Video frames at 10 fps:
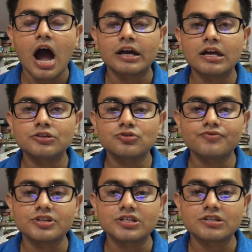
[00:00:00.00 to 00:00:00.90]
अगला जो
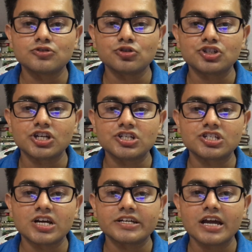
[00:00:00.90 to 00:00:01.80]
फीचर्स जो चेंज
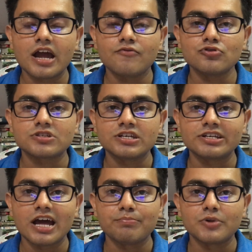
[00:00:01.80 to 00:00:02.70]
किया गया है वो उसकी
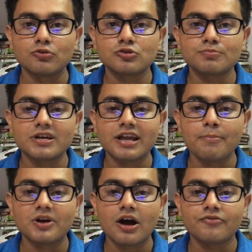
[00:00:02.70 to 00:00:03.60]
रैम में उसमें
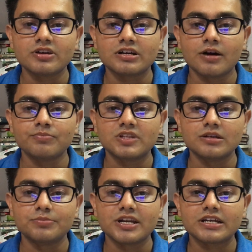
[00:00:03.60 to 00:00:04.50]
रैम काफ़ी कम
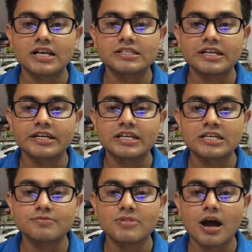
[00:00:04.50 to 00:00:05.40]
थी मेरे ख्याल से लेकिन
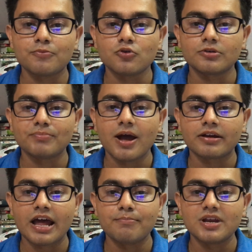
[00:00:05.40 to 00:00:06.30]
इसमें आपको
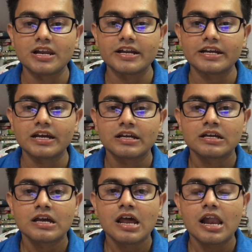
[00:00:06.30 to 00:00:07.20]
रैम मिल रही है
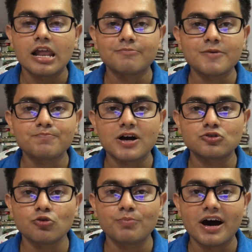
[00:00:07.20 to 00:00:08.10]
लगभग
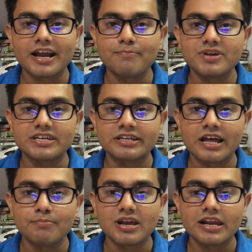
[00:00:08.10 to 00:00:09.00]
पाँच सौ की
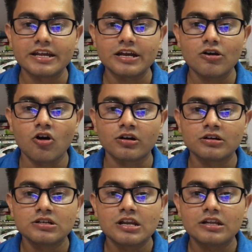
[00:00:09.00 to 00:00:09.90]
रैम मिल रही है और
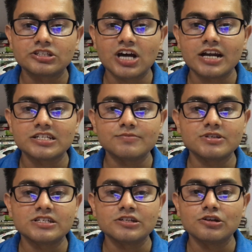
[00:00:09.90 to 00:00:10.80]
चार जी
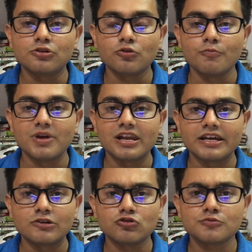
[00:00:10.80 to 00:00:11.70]
की रोम मिल
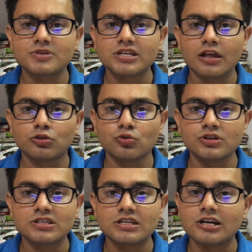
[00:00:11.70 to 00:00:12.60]
रही है उसमें शायद
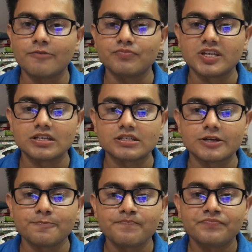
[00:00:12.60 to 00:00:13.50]
थोड़ी सी कम थी इससे